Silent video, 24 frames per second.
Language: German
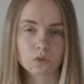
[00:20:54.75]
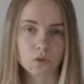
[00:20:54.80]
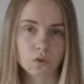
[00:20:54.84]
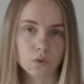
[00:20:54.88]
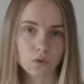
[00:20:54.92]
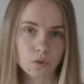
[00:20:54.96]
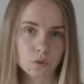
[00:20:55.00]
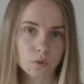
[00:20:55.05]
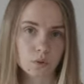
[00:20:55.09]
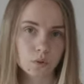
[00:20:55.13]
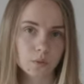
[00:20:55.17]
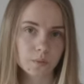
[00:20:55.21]

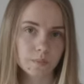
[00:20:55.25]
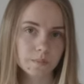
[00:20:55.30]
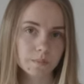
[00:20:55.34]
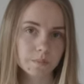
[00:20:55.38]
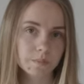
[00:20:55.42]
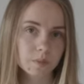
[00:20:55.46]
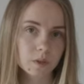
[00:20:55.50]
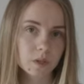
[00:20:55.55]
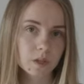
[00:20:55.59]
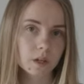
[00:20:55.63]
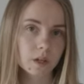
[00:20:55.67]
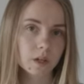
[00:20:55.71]
Euro
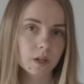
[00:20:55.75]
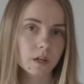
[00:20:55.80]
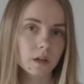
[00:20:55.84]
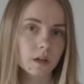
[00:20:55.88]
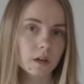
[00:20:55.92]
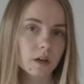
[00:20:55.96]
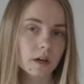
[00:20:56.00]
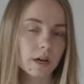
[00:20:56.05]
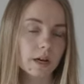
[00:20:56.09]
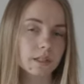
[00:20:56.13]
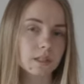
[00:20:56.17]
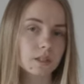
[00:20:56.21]

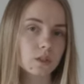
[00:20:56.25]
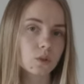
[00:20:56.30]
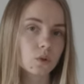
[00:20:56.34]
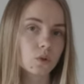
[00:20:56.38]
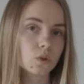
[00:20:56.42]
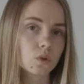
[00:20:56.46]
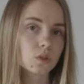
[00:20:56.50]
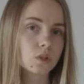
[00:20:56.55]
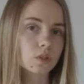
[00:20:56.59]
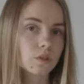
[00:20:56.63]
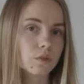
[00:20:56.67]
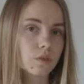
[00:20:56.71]
hat die
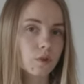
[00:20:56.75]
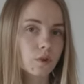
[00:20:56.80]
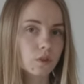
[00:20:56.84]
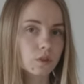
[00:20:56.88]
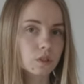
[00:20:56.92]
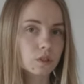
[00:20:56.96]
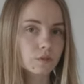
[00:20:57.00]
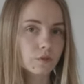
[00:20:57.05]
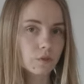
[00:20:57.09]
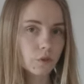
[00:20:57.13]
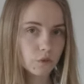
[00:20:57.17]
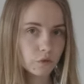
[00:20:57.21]
Größe von
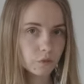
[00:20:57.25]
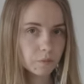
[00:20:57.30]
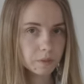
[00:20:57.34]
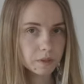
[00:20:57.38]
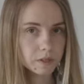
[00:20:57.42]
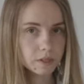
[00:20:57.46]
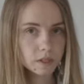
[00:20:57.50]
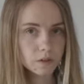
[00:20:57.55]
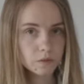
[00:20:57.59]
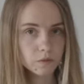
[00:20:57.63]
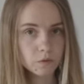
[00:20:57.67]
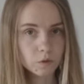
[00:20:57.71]
12,50
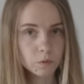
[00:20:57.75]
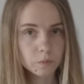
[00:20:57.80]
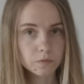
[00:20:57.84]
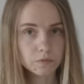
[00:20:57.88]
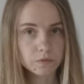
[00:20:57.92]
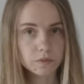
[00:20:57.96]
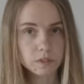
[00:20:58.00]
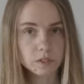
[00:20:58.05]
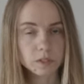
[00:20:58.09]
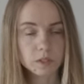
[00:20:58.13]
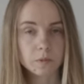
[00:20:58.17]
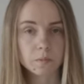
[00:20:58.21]

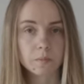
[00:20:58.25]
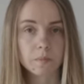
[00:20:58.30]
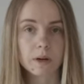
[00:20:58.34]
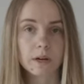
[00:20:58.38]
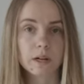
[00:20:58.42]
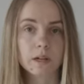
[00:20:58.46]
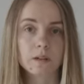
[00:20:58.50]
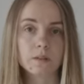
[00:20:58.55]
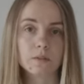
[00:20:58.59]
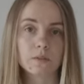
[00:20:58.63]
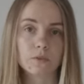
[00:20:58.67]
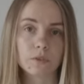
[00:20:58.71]
Meter
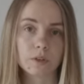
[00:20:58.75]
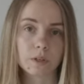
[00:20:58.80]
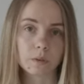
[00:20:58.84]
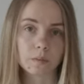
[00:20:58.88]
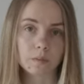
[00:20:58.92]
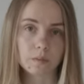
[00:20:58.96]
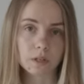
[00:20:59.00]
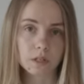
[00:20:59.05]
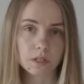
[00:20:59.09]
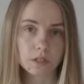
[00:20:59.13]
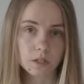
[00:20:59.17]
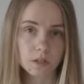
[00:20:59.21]
mal 4
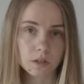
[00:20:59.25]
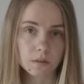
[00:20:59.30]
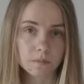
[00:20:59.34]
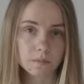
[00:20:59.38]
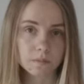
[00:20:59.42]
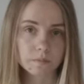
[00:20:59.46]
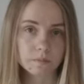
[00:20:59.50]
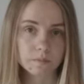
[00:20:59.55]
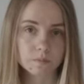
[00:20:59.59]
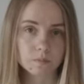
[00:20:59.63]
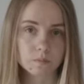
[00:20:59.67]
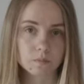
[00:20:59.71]
Meter.
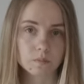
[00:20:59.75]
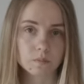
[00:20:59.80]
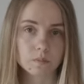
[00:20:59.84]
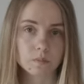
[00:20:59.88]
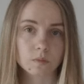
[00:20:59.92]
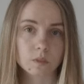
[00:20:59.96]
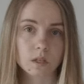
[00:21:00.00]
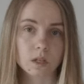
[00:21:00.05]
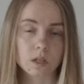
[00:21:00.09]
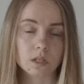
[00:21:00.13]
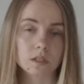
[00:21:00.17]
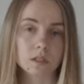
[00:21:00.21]

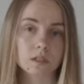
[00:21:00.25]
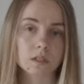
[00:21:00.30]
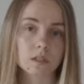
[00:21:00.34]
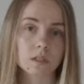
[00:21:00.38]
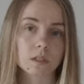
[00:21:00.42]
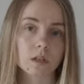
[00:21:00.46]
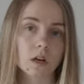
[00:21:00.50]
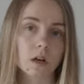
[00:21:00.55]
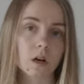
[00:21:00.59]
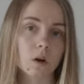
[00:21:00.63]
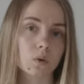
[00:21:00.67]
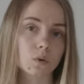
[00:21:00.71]
Das
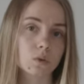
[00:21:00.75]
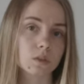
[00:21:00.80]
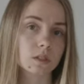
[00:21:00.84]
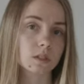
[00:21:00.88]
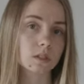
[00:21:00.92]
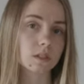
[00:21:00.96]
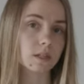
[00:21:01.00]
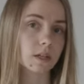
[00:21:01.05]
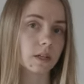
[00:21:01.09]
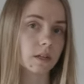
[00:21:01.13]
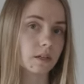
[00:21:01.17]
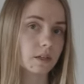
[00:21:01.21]
Haus
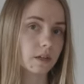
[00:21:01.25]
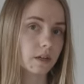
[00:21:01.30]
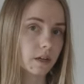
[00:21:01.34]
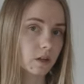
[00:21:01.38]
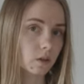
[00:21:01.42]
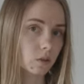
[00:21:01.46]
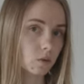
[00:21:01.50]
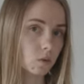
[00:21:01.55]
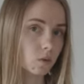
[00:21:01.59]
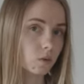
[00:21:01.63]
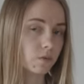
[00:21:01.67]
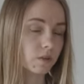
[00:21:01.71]

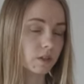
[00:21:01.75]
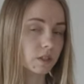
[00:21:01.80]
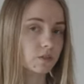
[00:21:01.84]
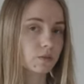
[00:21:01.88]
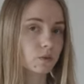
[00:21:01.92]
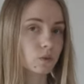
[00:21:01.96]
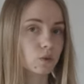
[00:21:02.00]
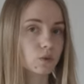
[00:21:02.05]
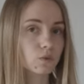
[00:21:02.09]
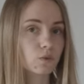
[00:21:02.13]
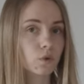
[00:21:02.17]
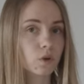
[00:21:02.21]
Santiago, was
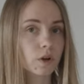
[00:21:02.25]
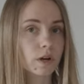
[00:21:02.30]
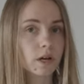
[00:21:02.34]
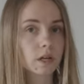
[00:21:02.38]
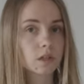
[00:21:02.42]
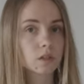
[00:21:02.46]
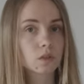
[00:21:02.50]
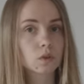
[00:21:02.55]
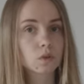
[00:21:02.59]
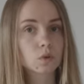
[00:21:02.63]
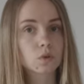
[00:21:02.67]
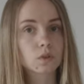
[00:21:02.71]
wir uns vorher
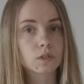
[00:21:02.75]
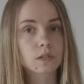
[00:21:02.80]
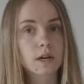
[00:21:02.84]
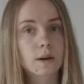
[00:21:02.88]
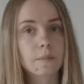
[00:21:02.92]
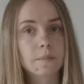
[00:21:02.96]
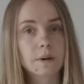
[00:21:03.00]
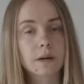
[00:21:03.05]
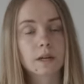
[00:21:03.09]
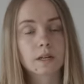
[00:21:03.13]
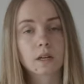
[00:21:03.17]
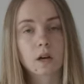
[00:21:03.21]
angeguckt
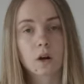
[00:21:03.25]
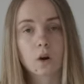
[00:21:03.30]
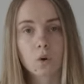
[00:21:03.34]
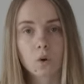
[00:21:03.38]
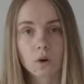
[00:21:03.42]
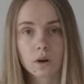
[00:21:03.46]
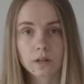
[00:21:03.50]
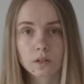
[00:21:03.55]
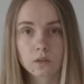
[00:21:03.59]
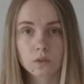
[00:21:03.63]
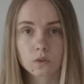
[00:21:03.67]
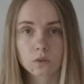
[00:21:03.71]
haben, hat
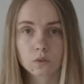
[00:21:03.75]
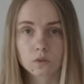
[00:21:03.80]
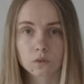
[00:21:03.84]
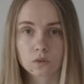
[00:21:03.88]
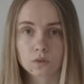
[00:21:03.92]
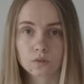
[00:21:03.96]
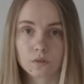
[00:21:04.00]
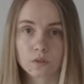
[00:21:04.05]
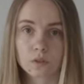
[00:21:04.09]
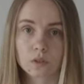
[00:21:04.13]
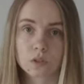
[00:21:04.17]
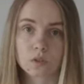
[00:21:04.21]
auch eine Größe
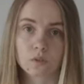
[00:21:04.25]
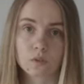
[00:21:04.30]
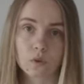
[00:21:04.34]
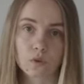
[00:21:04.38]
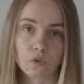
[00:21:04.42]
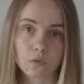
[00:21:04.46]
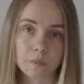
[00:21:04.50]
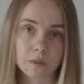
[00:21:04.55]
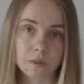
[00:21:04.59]
von 12,50